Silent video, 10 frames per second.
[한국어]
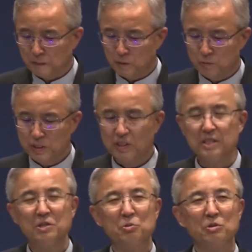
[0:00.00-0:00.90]
우리
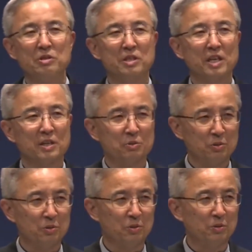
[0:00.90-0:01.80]

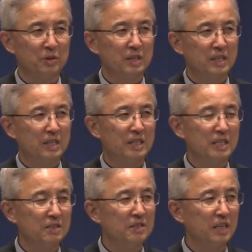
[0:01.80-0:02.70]
그리스도인들에게도
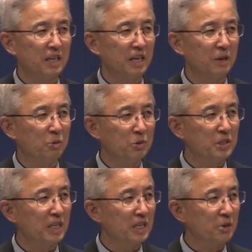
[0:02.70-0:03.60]
인생의
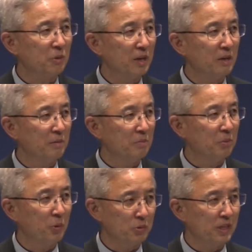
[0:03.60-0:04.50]
골짜기와
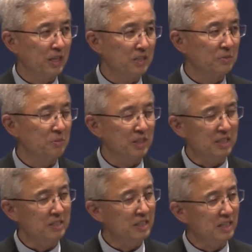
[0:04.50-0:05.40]
봉우리가 있습니다.
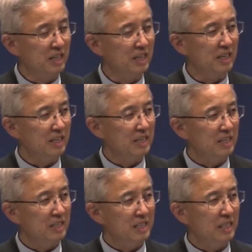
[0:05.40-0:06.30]
인생의
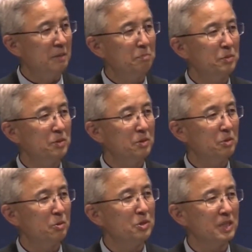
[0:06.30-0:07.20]
깊은
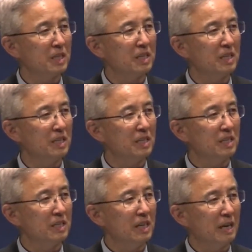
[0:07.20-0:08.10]
골짜기,
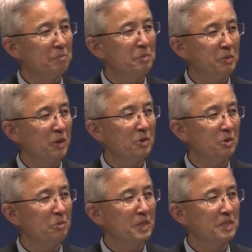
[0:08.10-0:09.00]
아픔과
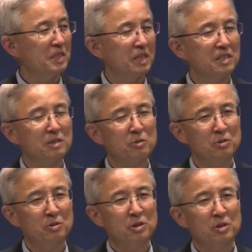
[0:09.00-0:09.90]
어려움의 시간이
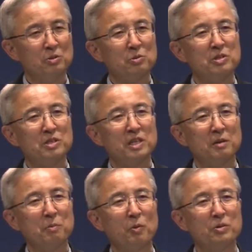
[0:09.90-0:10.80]
있고 또 인생의
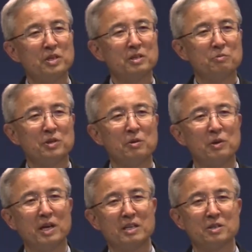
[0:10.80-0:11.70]
봉우리 위에
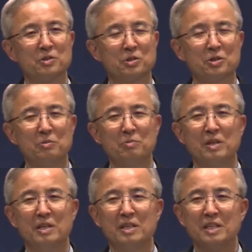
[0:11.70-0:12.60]
올라가는 것처럼
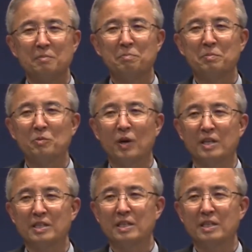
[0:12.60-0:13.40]
기쁨과